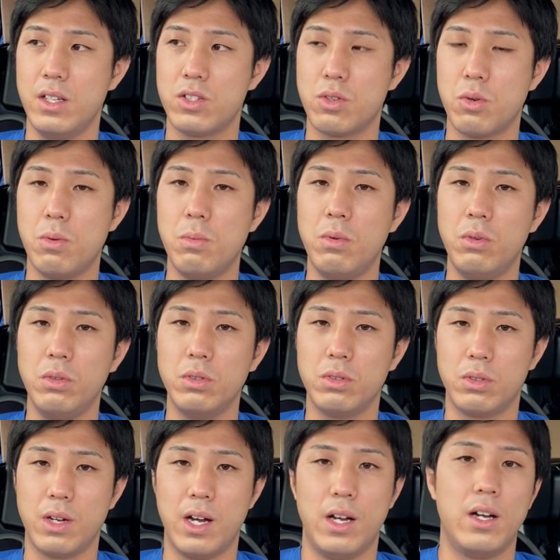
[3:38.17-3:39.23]
消耗
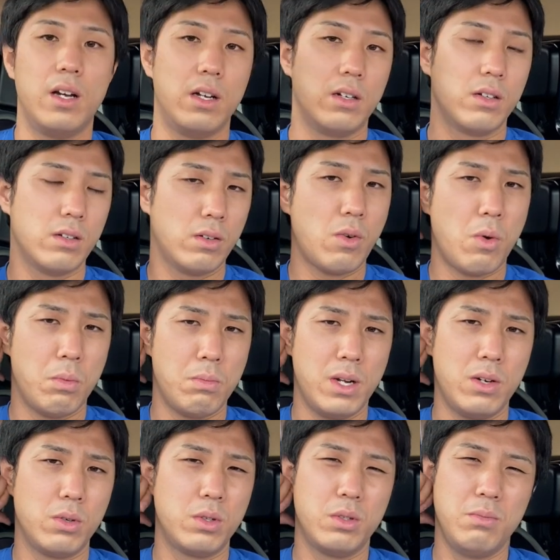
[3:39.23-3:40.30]
度がコンマ
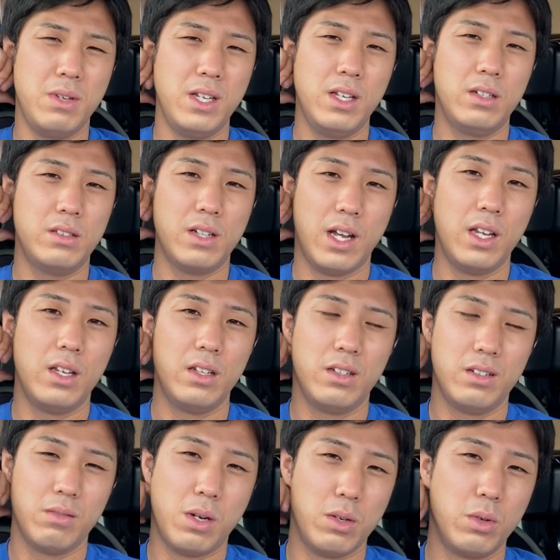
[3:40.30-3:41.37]
6ミリぐらい、
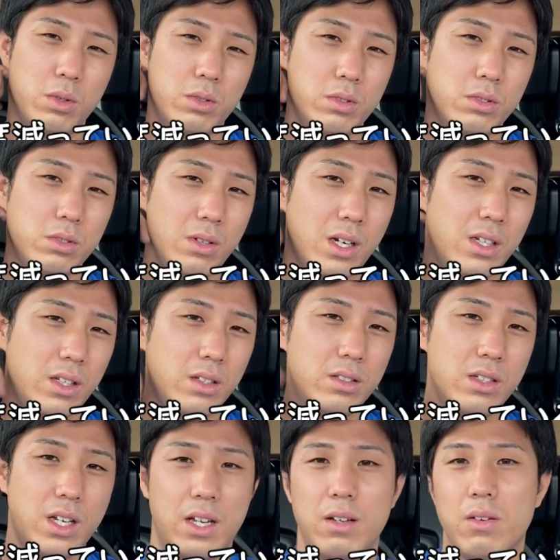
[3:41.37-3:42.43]
まあ6割
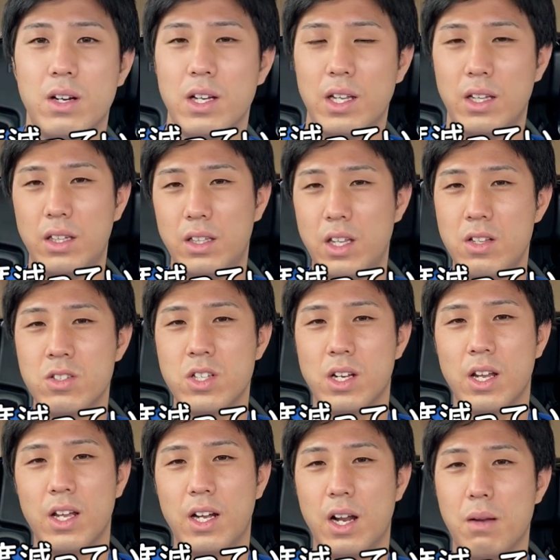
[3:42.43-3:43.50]
ぐらいは減ってん
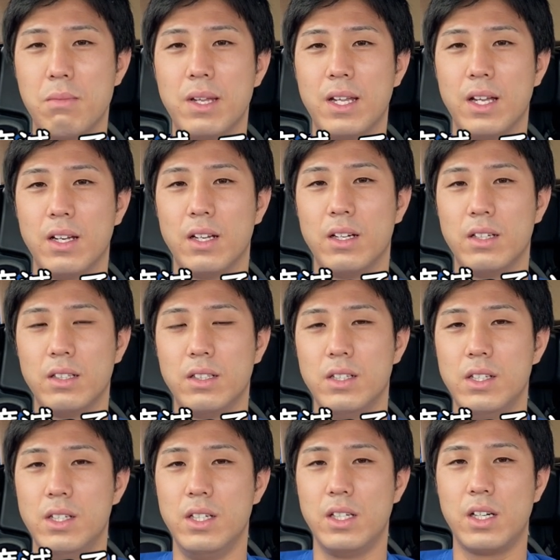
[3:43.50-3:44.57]
じゃないかなみたいな
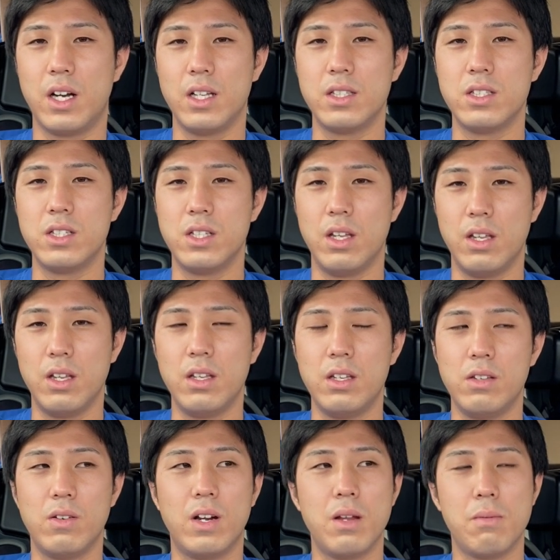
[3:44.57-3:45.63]
感じで
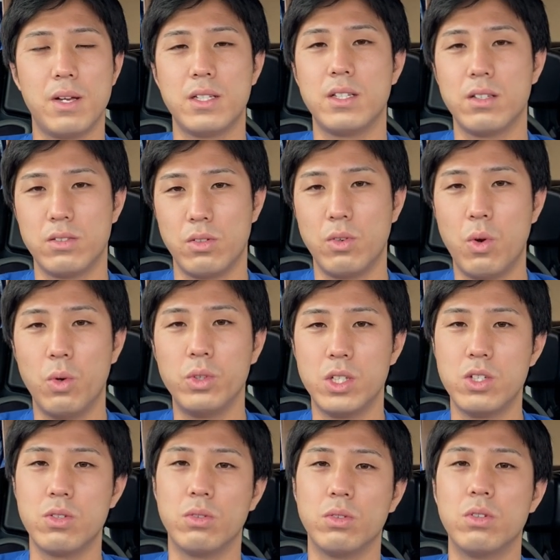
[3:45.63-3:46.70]
言われました。その
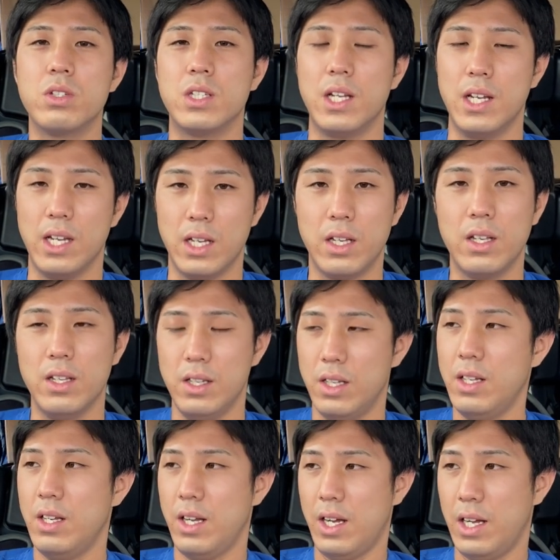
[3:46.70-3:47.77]
コンディションとしてね。
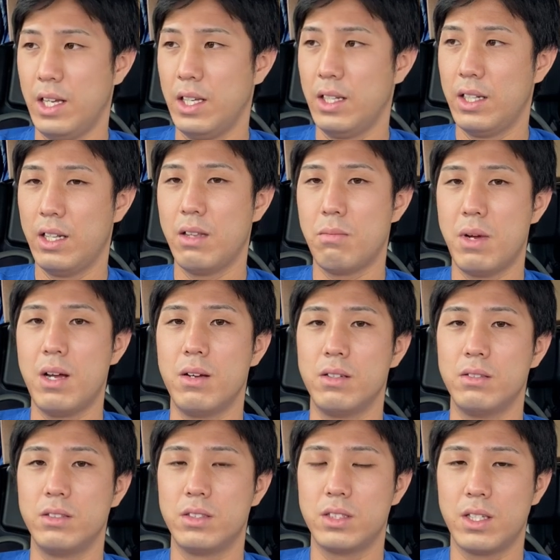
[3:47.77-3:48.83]
はい。ただま
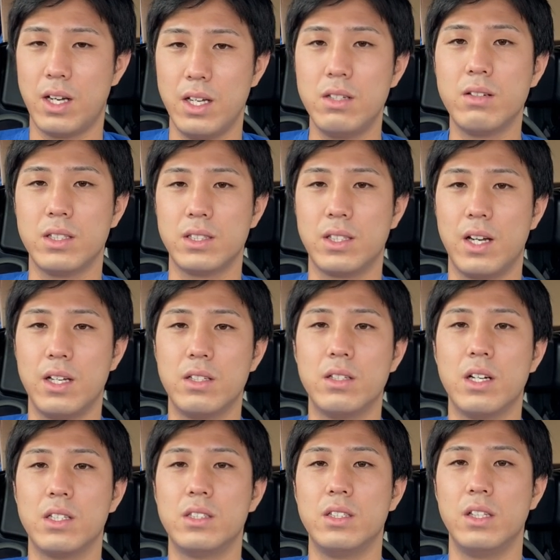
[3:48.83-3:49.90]
あ、使えるは使え
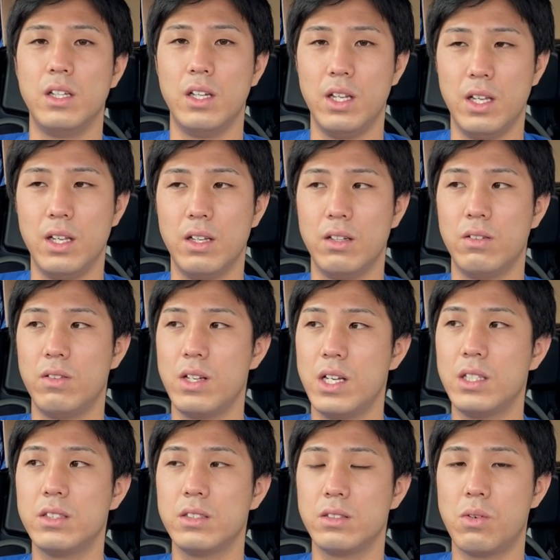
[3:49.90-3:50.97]
るらしいんで、とりあ
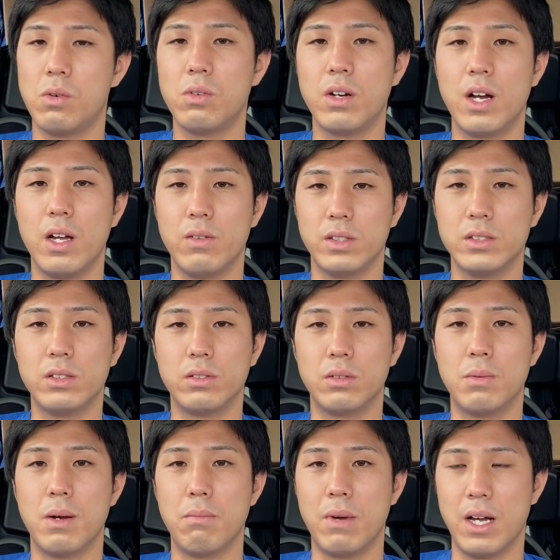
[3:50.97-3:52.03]
えず今回はそ
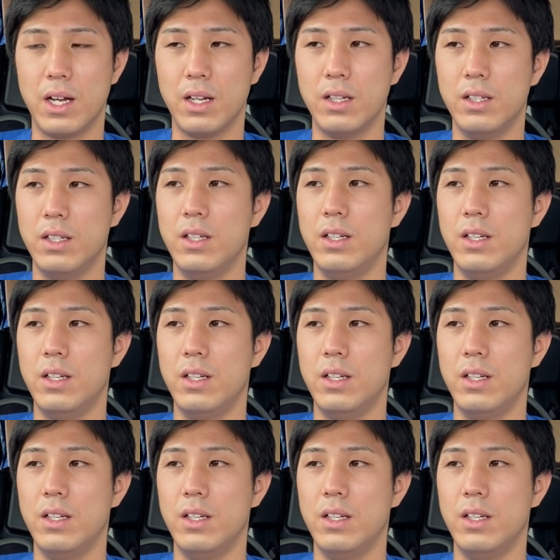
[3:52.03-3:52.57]
のまま